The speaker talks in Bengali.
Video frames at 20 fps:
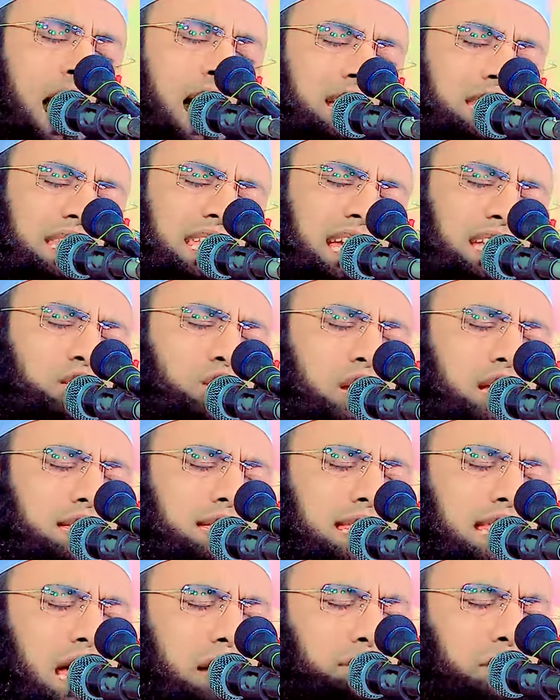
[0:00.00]
আজকে তো
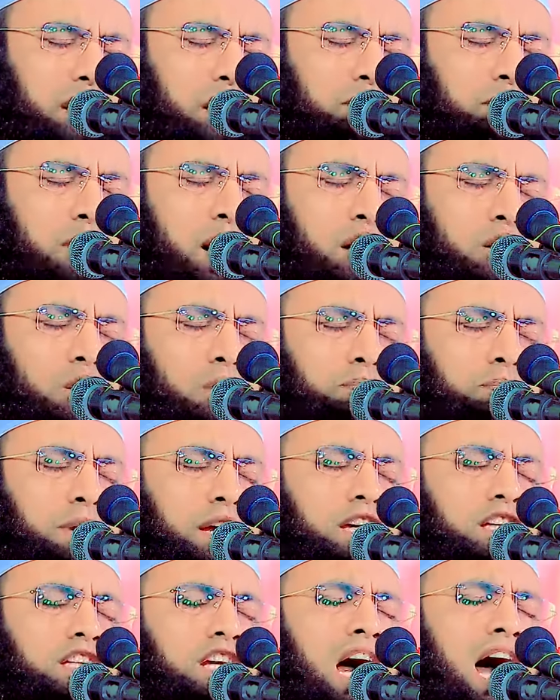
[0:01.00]
ইসলামের বড়
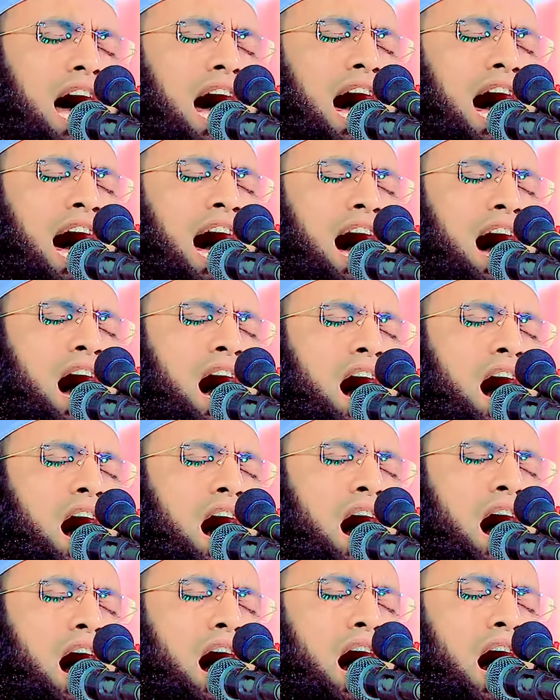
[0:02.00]

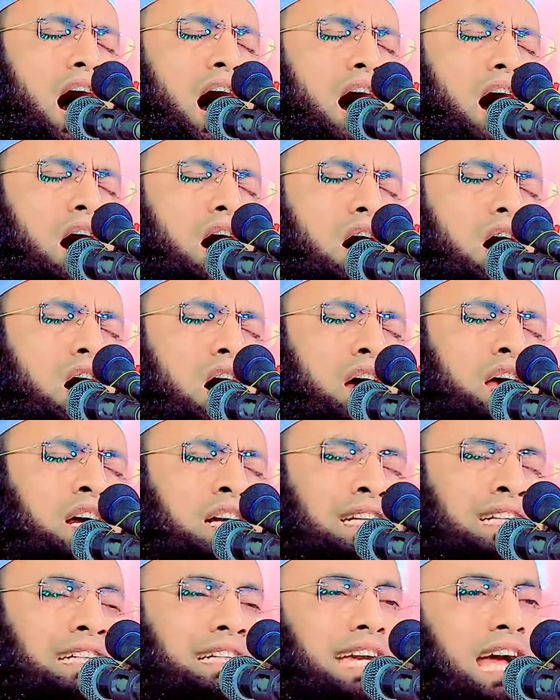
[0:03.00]
বিজয়
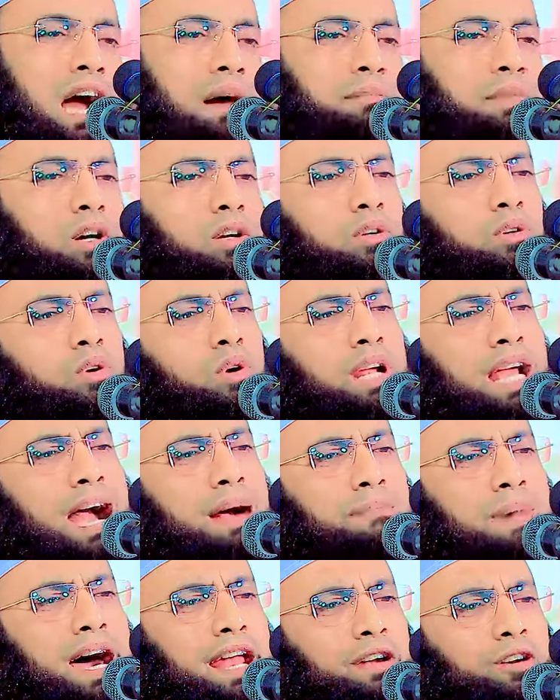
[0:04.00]
কেমন করে
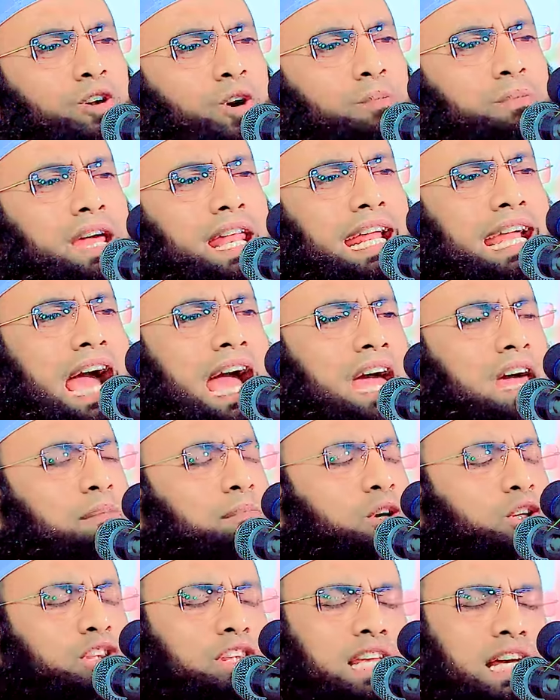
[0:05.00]
আমার নবীর গায়ের
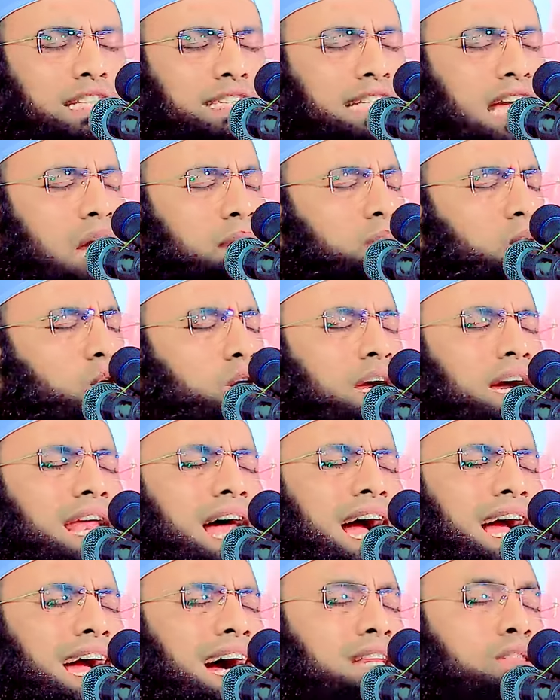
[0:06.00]
মধ্যে চাবুকের
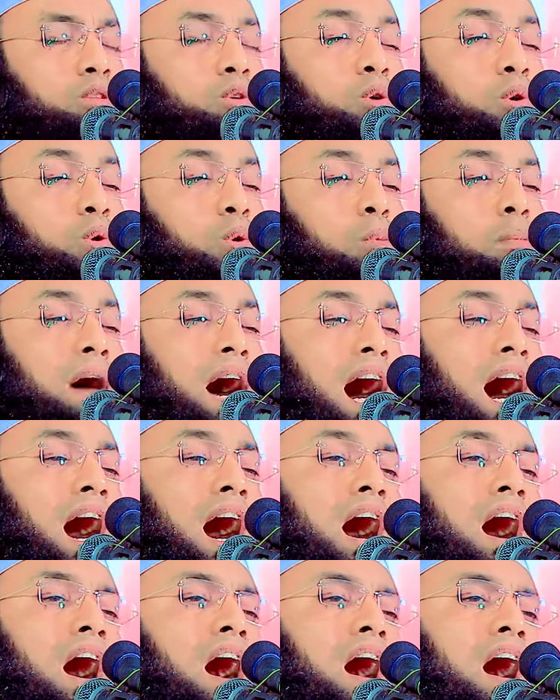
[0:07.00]
আঘাত করবা
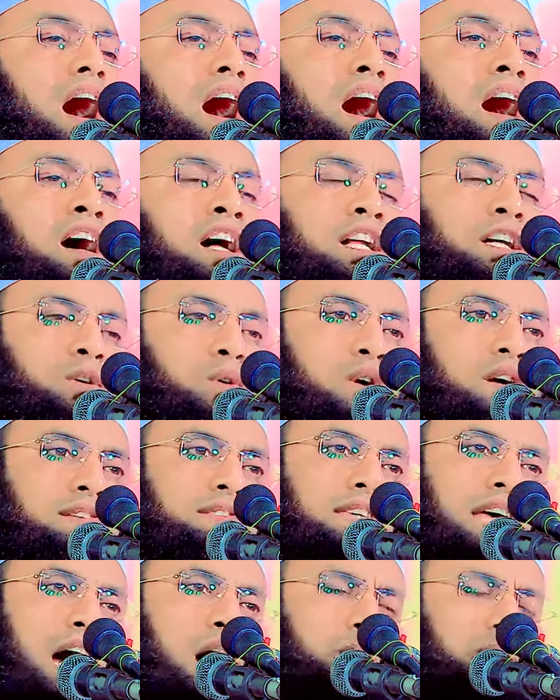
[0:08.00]
ওই
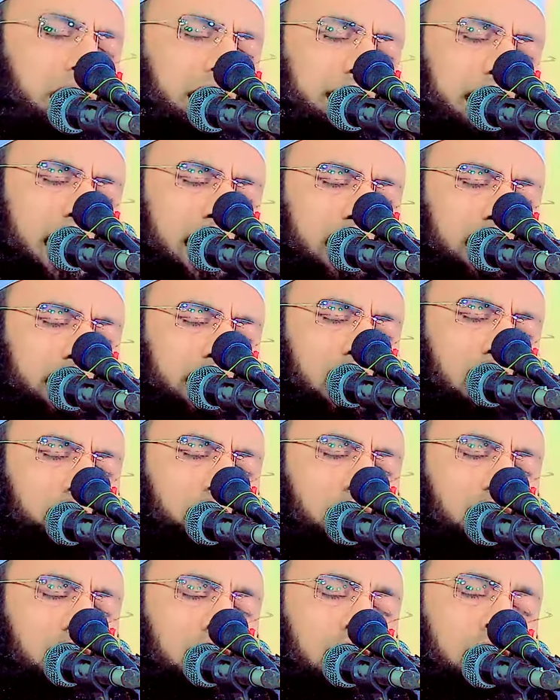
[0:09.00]
সাবি দাঁড়াইয়া
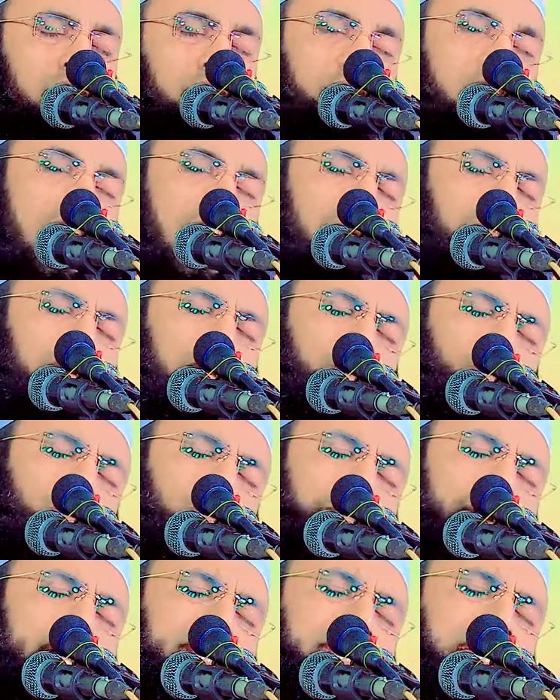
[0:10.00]
বলে আমি
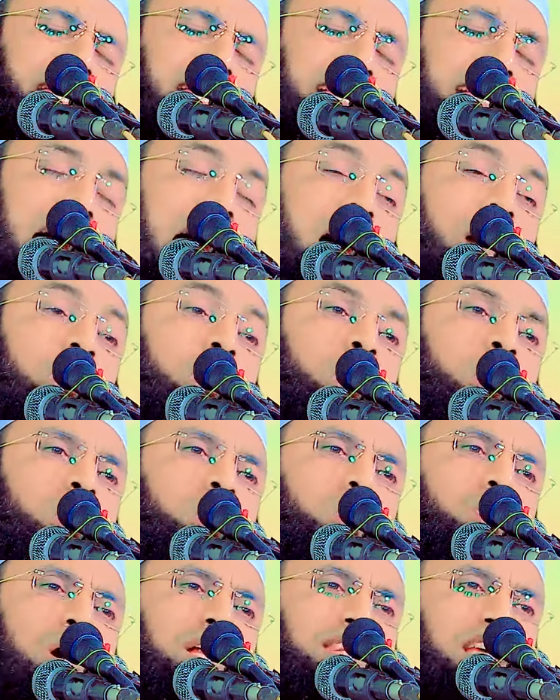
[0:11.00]
তোমাদের কারো
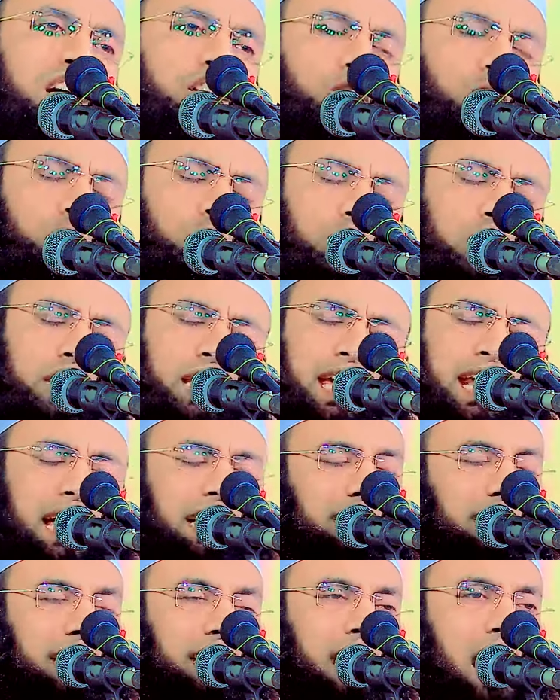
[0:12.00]
কথা শুনতে
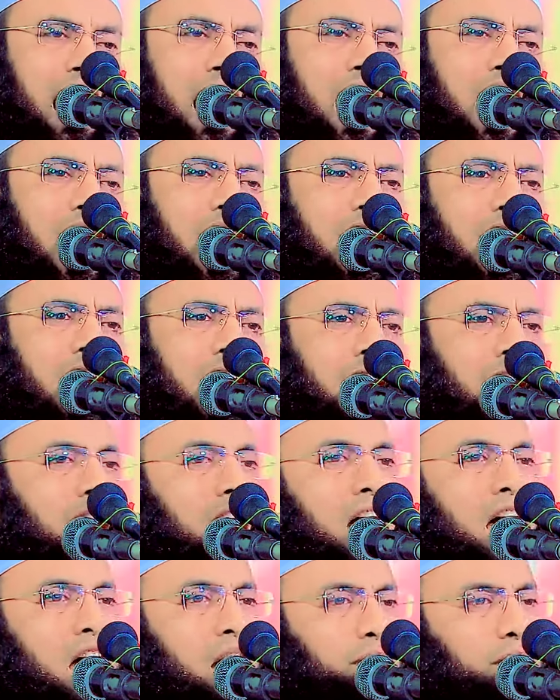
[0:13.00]
রাজি না
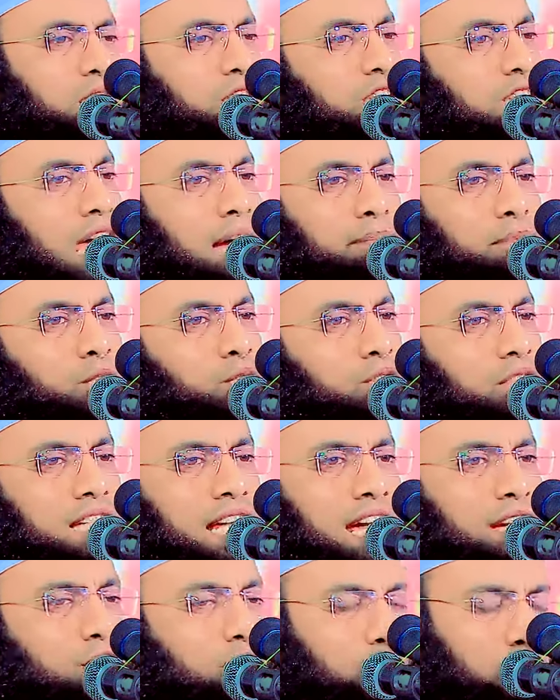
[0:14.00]
আমি চাবুক
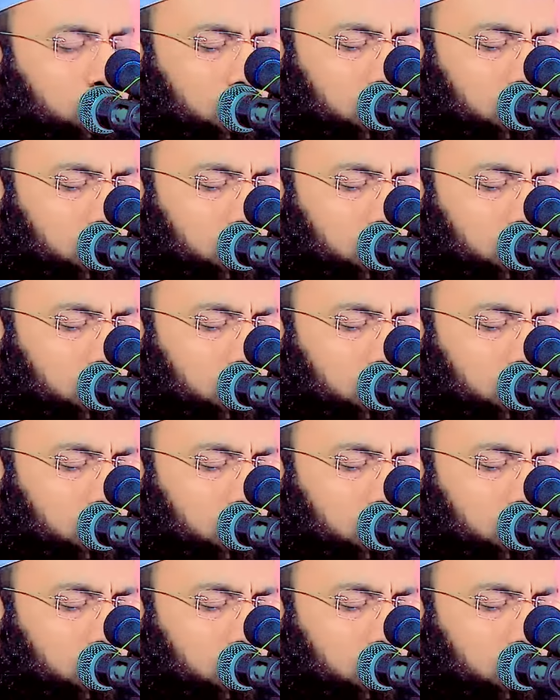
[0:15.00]
দিয়া কোন